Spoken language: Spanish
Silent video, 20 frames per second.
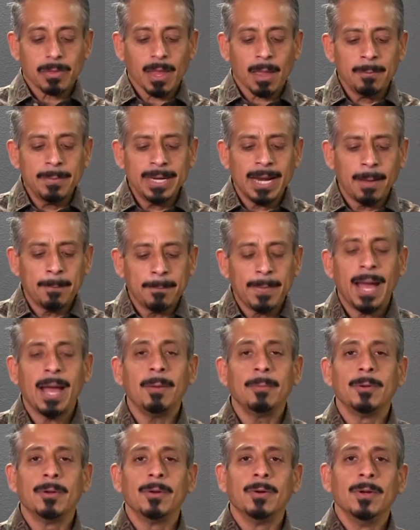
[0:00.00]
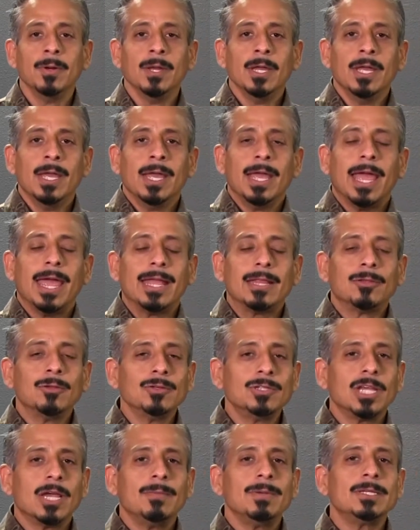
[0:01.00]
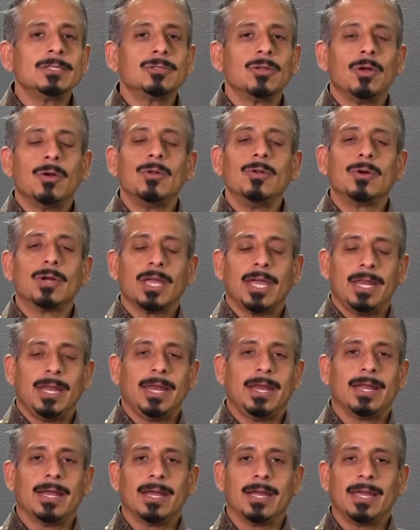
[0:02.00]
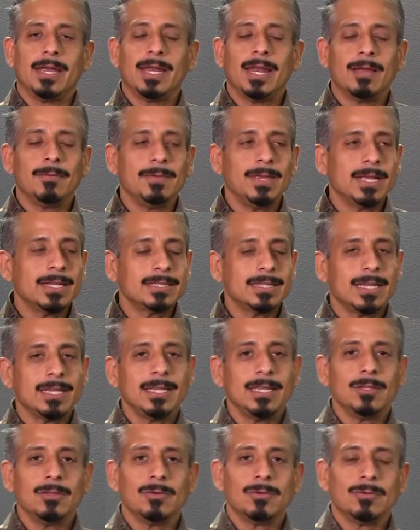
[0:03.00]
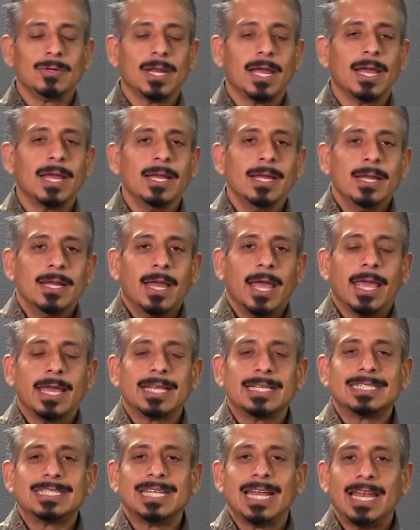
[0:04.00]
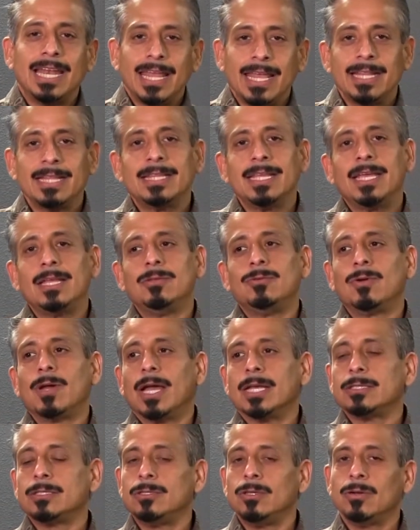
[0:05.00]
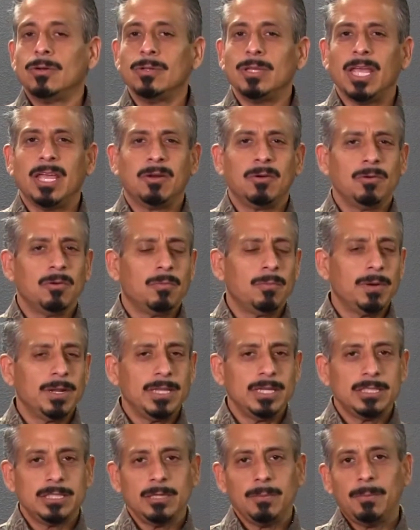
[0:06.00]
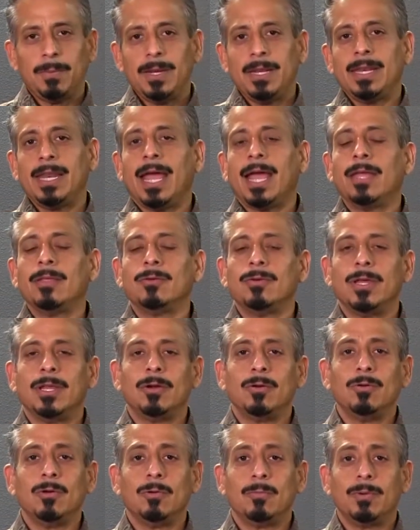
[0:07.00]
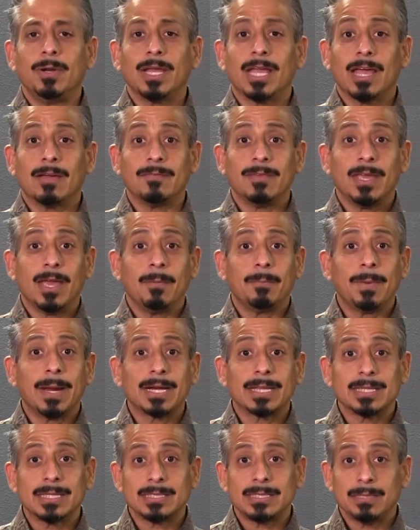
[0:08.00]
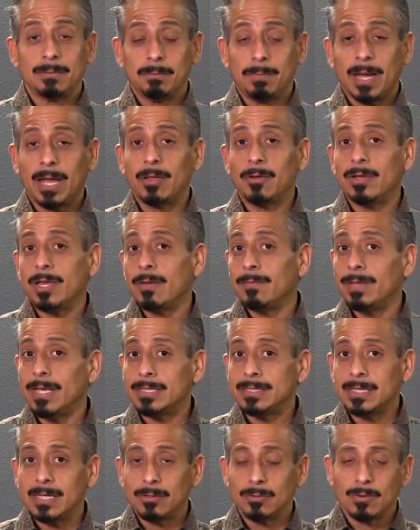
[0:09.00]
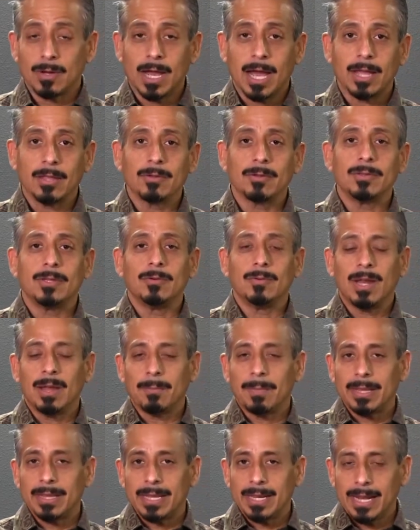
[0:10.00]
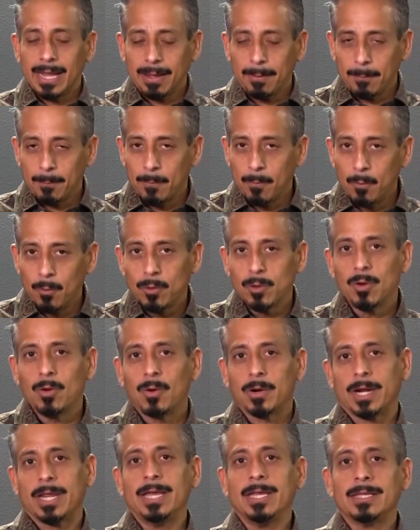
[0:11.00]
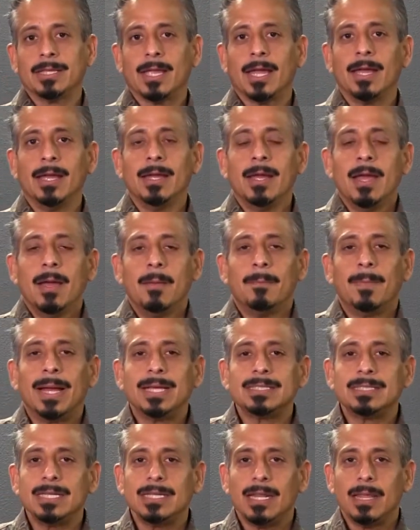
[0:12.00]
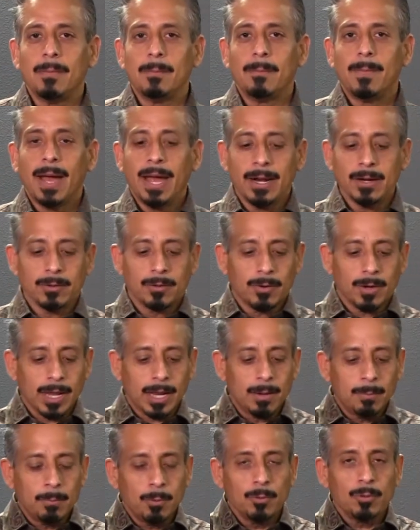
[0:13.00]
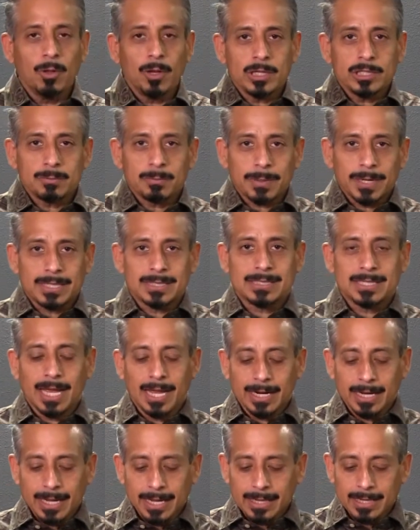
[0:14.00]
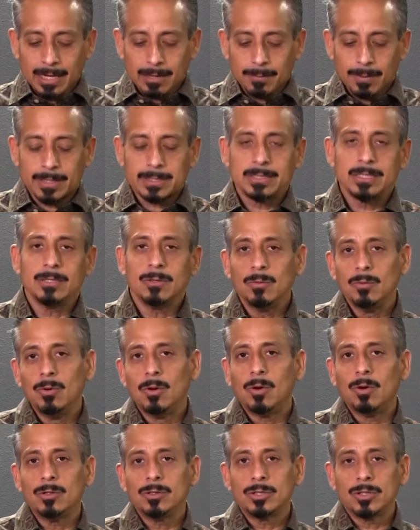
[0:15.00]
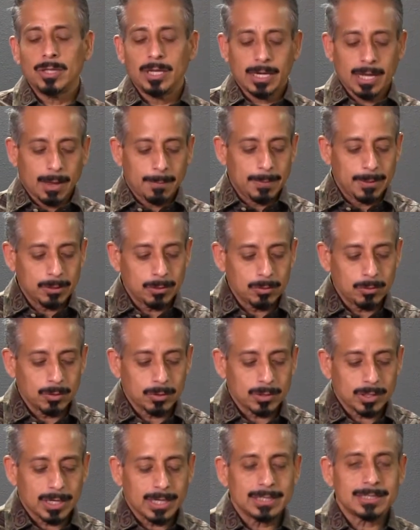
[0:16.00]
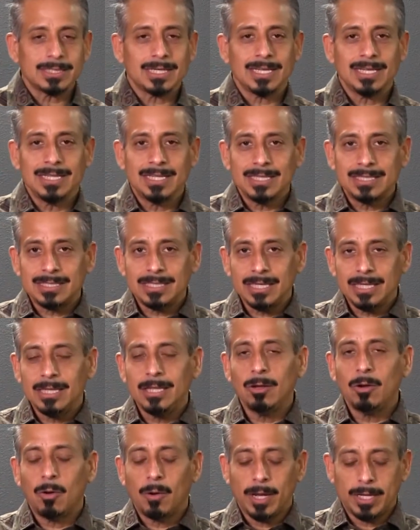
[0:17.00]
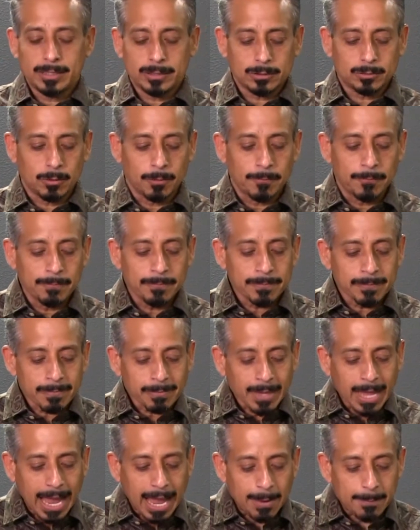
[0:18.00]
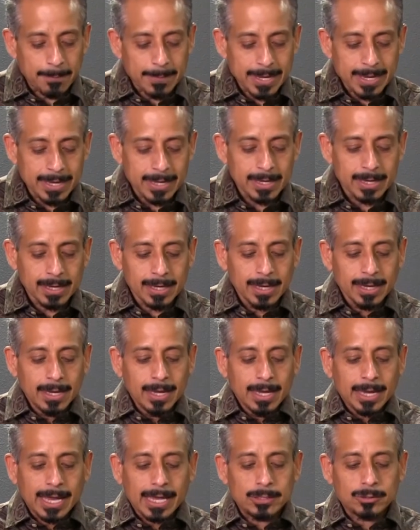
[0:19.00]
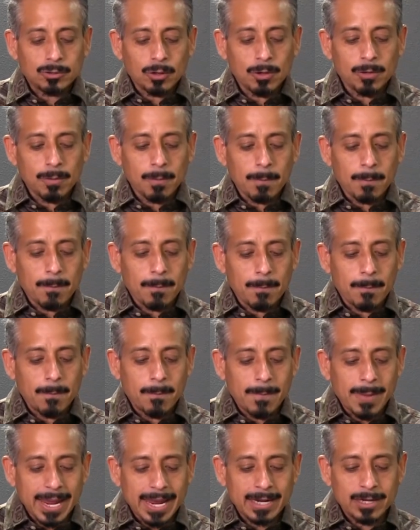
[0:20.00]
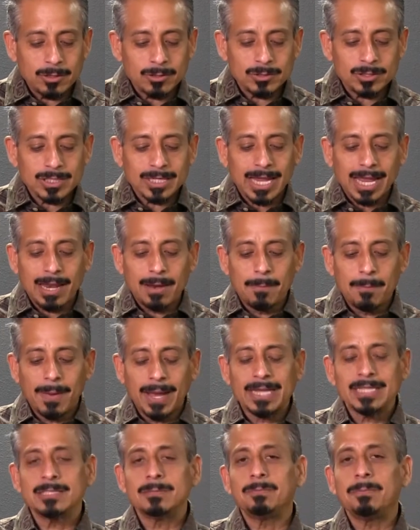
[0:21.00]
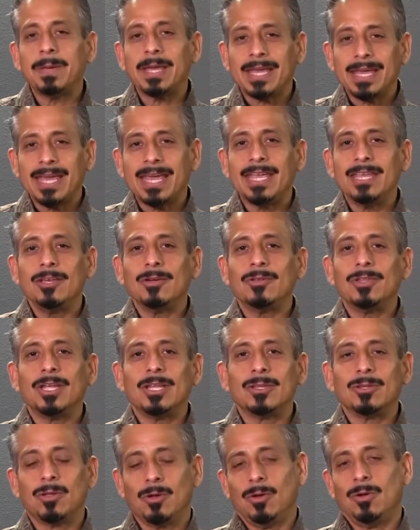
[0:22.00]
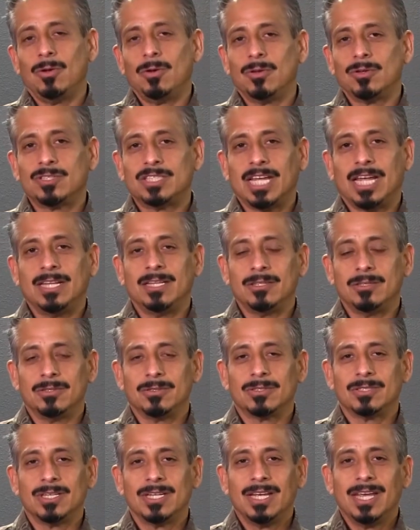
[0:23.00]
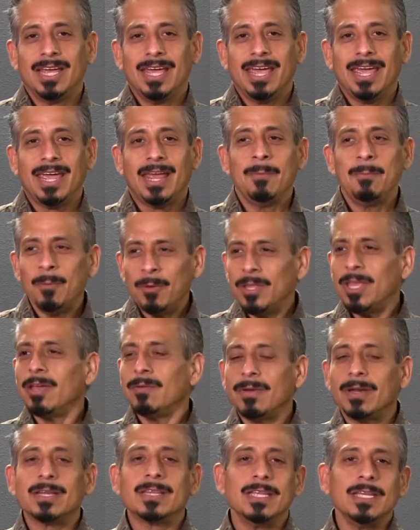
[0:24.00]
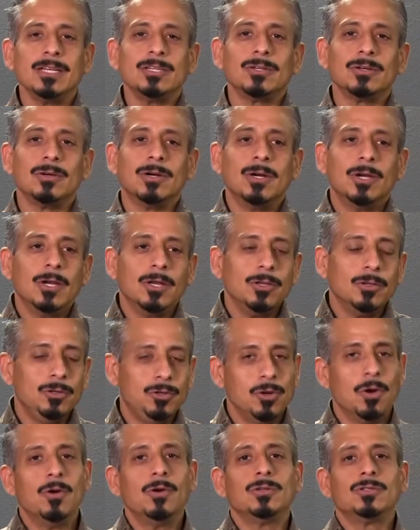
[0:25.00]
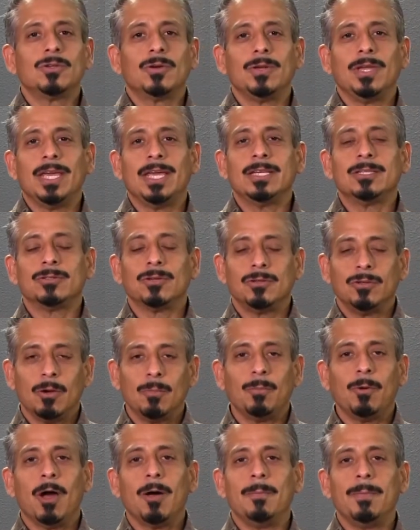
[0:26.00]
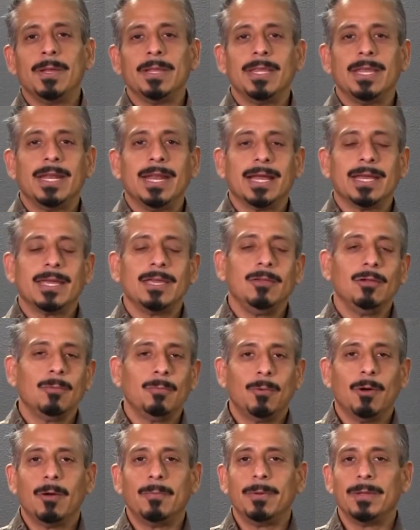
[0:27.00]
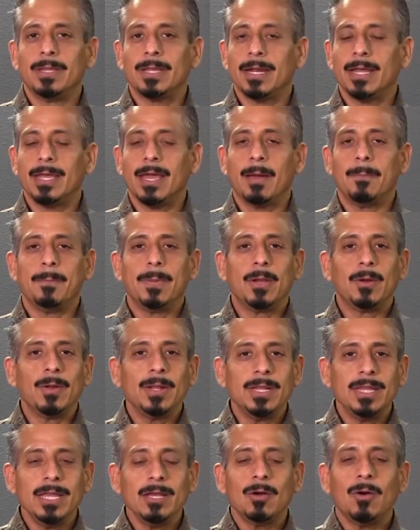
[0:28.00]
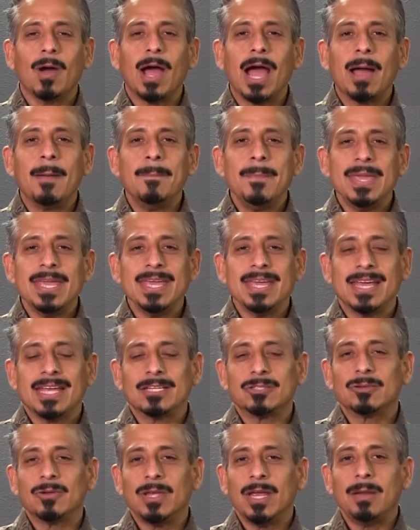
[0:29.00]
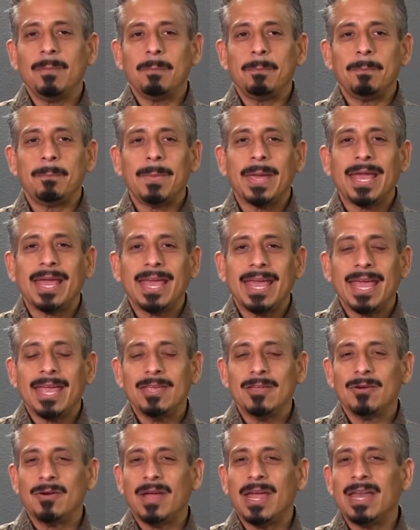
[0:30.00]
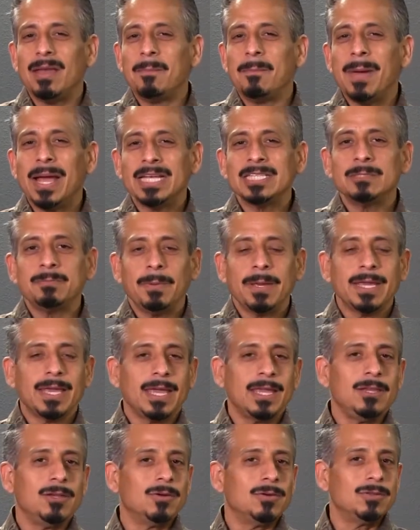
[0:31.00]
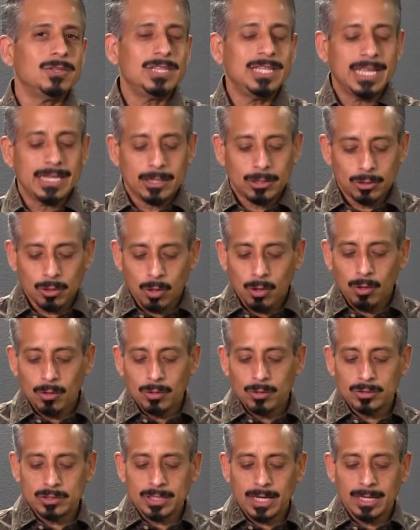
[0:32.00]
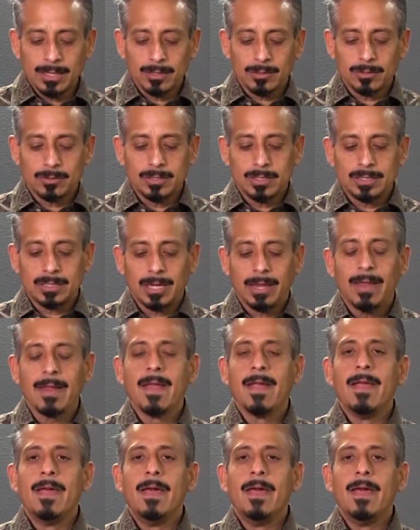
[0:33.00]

Mira, Pablo Tú sabes todo lo que él era. Él había tenido una excelente educación, era un hombre disciplinado, era un hombre que había participado y había sido educado de una manera muy correcta. Mas, sin embargo, él pudo expresar en el versículo 8 del capítulo 3 y dijo esto, a mí que soy menos que el más pequeño de todos los santos. Él podía haber dicho, yo soy esto, yo puedo aprender aquí, yo puedo aprender allá. Pero él dijo a mí, que soy el pequeño, el más pequeño de todos los santos, dice,